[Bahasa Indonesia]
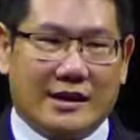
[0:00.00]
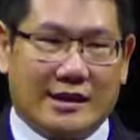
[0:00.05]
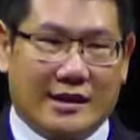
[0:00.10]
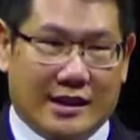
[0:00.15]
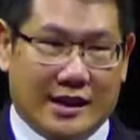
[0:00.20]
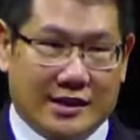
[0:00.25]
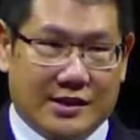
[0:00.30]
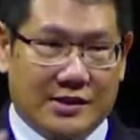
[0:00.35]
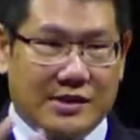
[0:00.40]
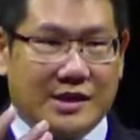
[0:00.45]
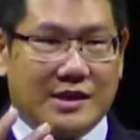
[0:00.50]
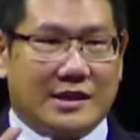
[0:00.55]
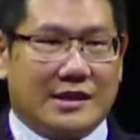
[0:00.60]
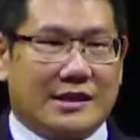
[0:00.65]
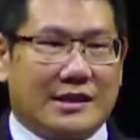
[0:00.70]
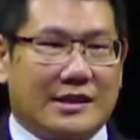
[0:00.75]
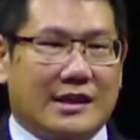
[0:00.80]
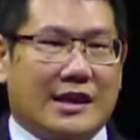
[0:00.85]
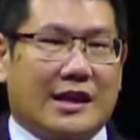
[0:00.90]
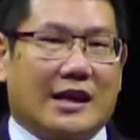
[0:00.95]
Lanjut,
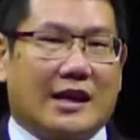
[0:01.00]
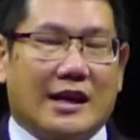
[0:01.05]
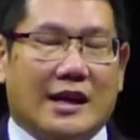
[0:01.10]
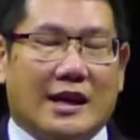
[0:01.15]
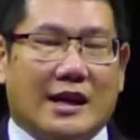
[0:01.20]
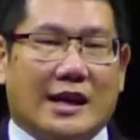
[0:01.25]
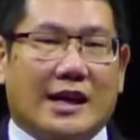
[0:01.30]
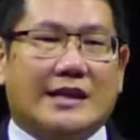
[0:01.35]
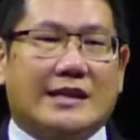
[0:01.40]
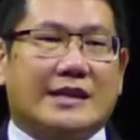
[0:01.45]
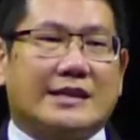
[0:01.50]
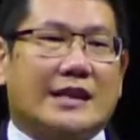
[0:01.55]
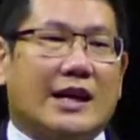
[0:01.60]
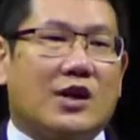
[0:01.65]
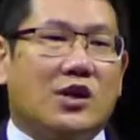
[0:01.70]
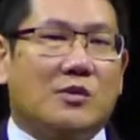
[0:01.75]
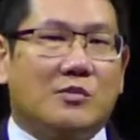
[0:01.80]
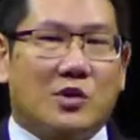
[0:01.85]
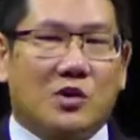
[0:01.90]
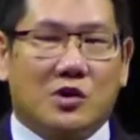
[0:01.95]
ya. Raja
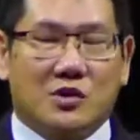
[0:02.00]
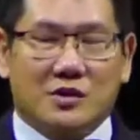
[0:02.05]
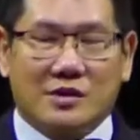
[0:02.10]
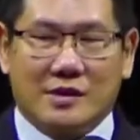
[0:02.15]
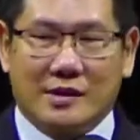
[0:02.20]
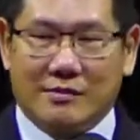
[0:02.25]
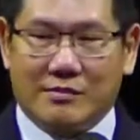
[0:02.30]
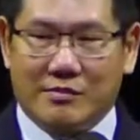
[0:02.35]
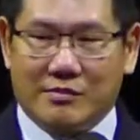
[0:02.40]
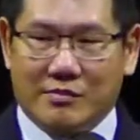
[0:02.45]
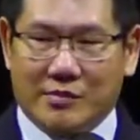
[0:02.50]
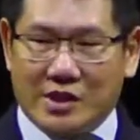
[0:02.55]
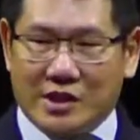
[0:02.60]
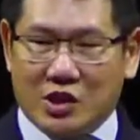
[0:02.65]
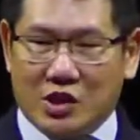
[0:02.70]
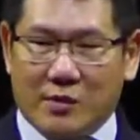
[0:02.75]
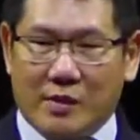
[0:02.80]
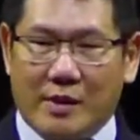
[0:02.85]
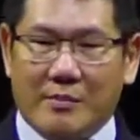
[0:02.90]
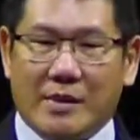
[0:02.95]
Salomo
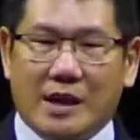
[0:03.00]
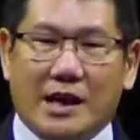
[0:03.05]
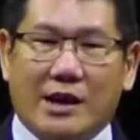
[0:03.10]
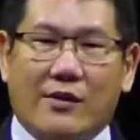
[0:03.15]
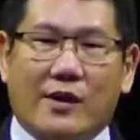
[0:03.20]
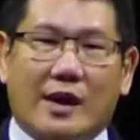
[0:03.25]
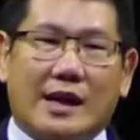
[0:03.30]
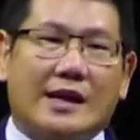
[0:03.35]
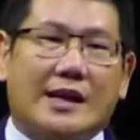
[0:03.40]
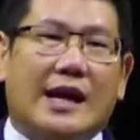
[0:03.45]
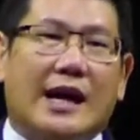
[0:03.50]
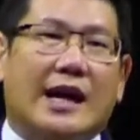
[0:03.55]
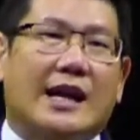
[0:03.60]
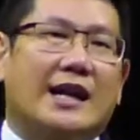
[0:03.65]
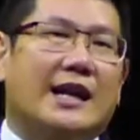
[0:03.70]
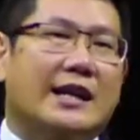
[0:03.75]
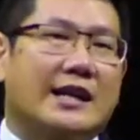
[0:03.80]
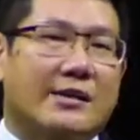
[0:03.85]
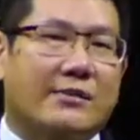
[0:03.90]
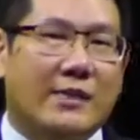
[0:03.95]
mencoba menawarkan
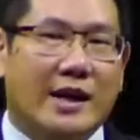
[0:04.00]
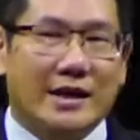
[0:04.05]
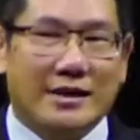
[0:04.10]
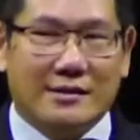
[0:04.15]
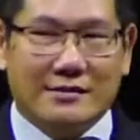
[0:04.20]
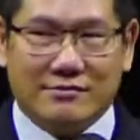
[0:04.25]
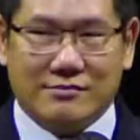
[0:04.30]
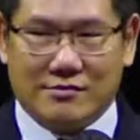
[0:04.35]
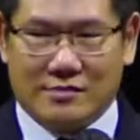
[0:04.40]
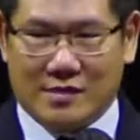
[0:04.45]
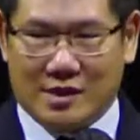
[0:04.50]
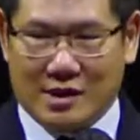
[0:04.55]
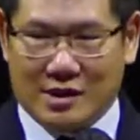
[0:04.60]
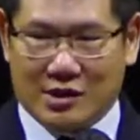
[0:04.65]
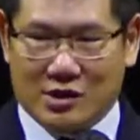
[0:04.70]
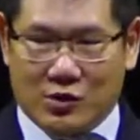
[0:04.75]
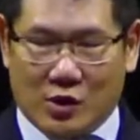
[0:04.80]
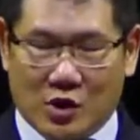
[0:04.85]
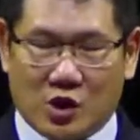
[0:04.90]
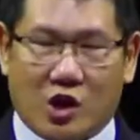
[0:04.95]
hal-hal yang baik,
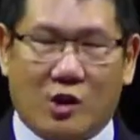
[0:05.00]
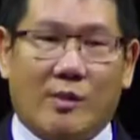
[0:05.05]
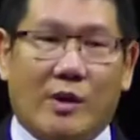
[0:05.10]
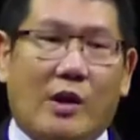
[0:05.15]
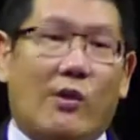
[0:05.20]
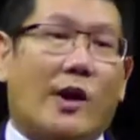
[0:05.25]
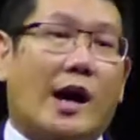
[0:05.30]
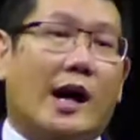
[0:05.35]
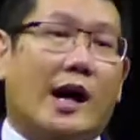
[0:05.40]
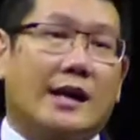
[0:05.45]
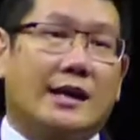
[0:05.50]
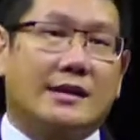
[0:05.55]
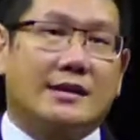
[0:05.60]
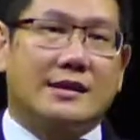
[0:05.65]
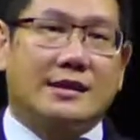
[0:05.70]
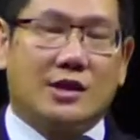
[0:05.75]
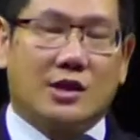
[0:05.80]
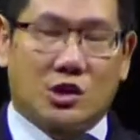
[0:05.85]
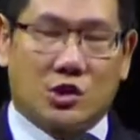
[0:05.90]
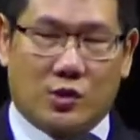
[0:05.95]
suatu kemewahan,
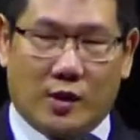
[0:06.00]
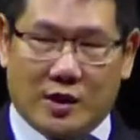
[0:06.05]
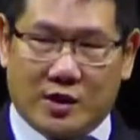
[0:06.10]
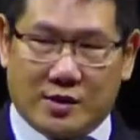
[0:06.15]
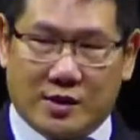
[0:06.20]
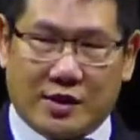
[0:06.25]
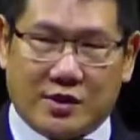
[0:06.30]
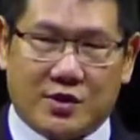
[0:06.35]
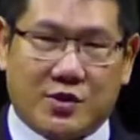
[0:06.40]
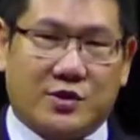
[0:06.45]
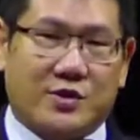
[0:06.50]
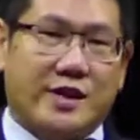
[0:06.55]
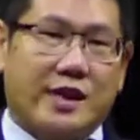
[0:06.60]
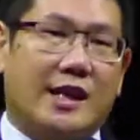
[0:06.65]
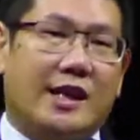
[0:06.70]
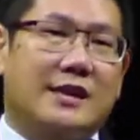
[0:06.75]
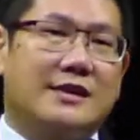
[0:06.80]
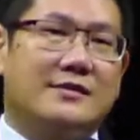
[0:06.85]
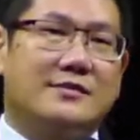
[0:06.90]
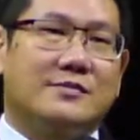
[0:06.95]
suatu saat
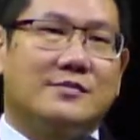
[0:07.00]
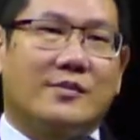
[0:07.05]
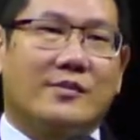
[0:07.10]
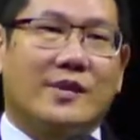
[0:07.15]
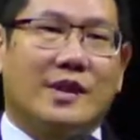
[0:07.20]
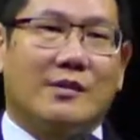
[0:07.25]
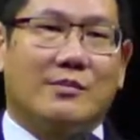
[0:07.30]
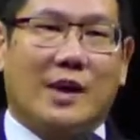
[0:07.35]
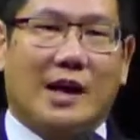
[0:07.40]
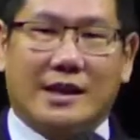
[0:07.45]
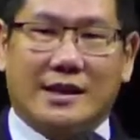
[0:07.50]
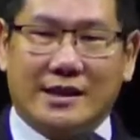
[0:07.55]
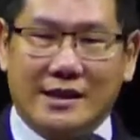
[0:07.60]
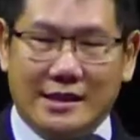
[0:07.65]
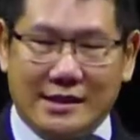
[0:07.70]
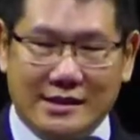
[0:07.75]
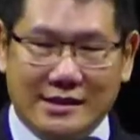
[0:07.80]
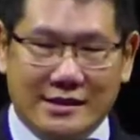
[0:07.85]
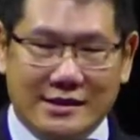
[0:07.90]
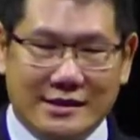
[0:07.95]
sosial
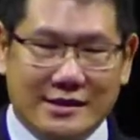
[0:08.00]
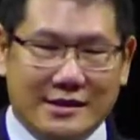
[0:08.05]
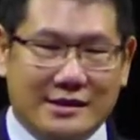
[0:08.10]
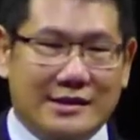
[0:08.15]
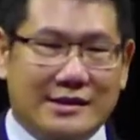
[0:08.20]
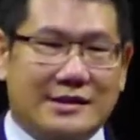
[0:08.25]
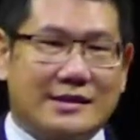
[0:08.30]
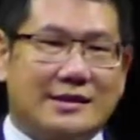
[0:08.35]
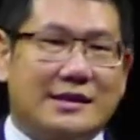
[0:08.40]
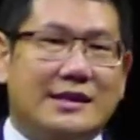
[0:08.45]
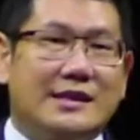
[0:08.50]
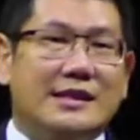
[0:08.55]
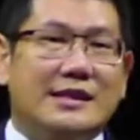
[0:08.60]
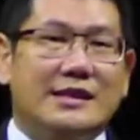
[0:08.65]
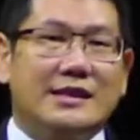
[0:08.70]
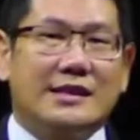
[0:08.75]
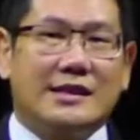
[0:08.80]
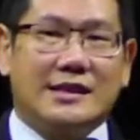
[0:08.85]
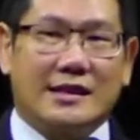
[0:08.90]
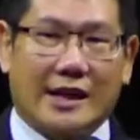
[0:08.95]
bagi si
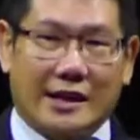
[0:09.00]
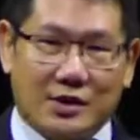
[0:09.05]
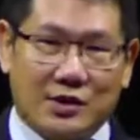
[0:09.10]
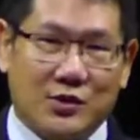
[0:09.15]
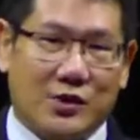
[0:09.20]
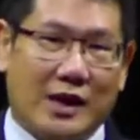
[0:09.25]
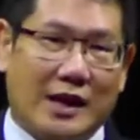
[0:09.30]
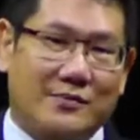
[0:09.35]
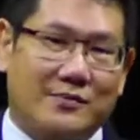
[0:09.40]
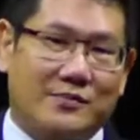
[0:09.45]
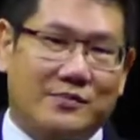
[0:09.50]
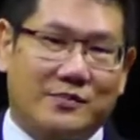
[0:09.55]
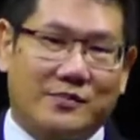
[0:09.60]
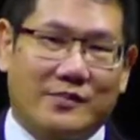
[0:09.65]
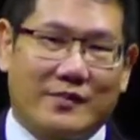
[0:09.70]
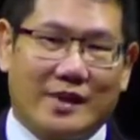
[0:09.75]
gadis sulam.